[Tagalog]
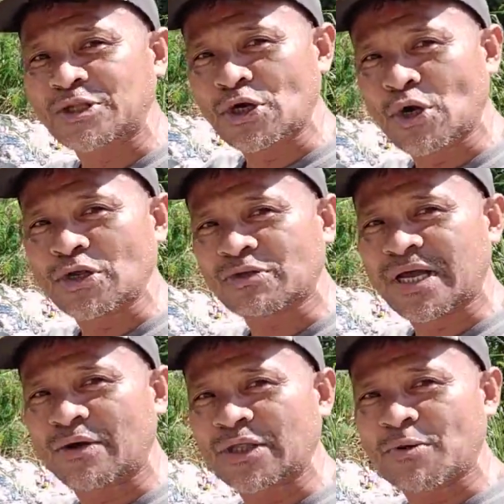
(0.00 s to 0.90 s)
Ito, ito, itong
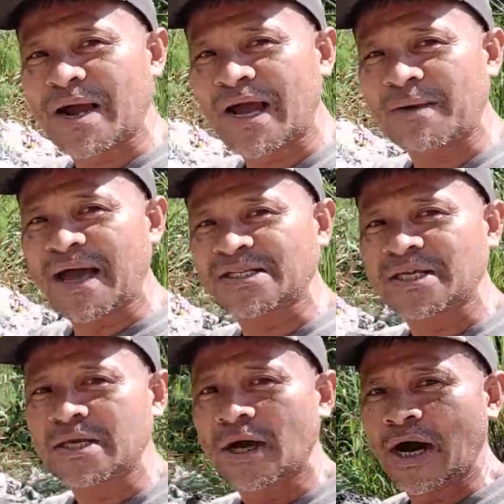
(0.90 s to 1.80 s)
tao na to mga kablogs.
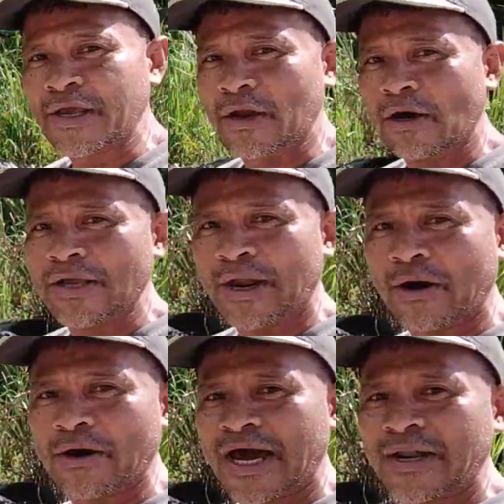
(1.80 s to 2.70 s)
Ayan oh, yan
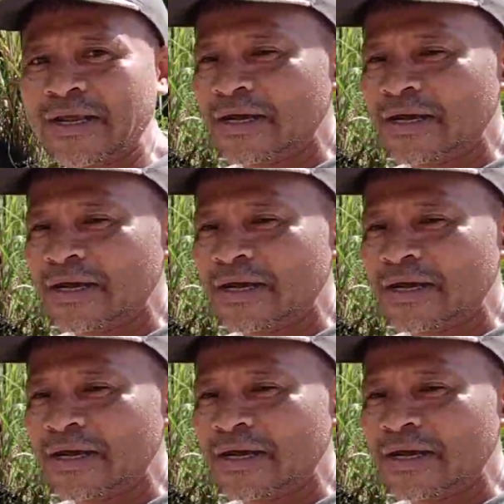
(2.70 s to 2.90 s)
oh, yan.